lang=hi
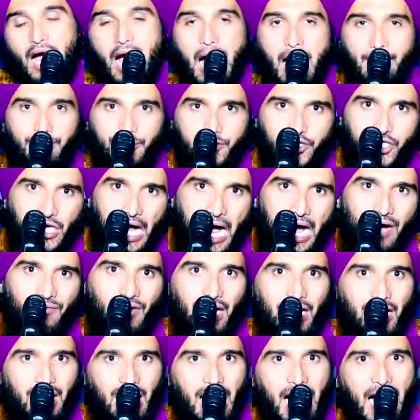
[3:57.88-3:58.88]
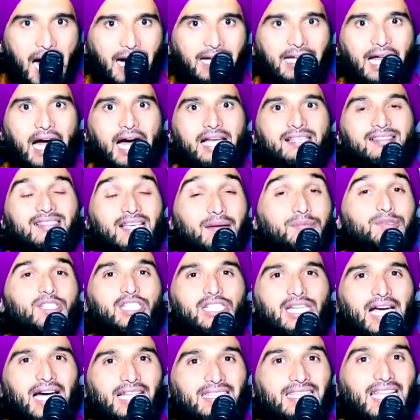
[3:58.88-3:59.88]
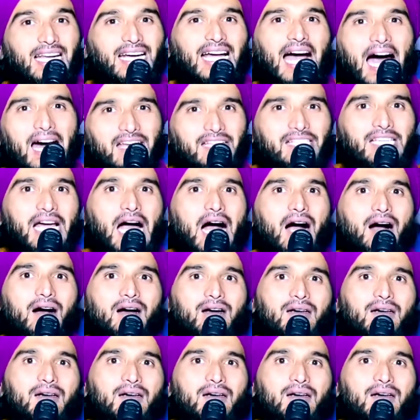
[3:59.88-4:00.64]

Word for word: आप चावल आटा सब्जियां तरकारियां